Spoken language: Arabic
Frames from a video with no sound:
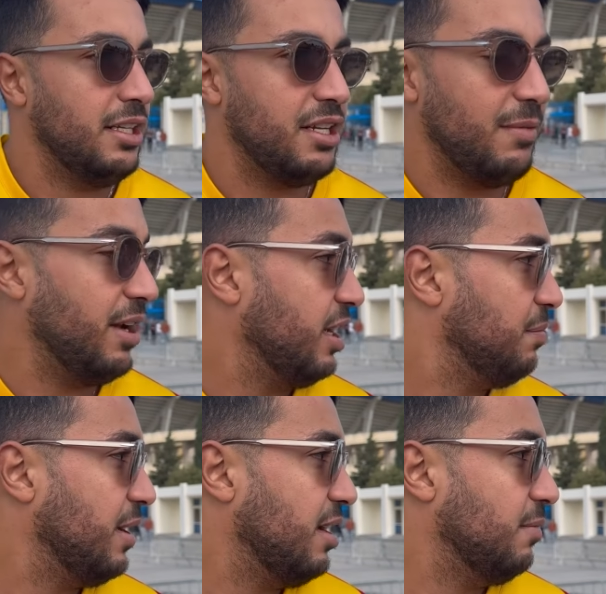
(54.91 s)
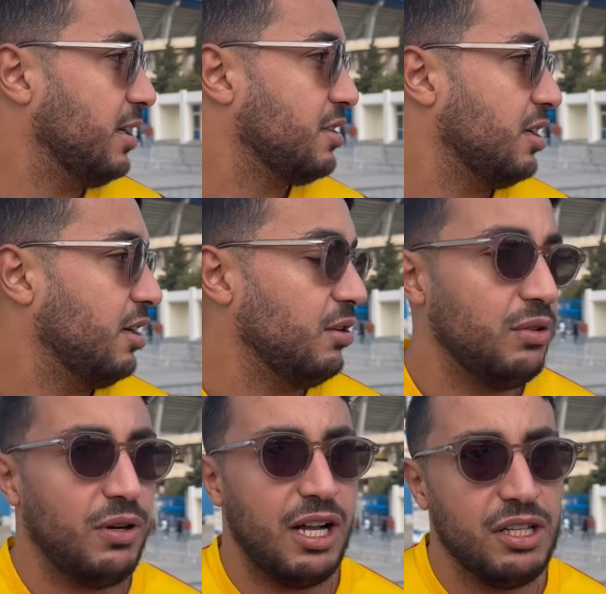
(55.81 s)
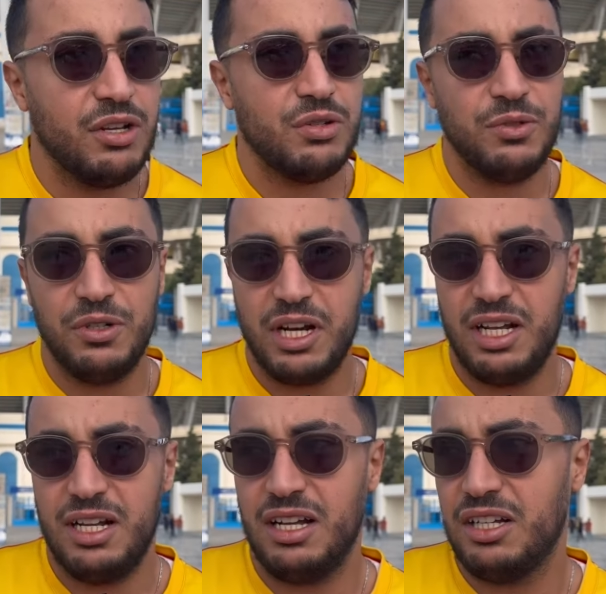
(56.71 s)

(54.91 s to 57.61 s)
جمعيه كبيره برشا وعندها جمهورها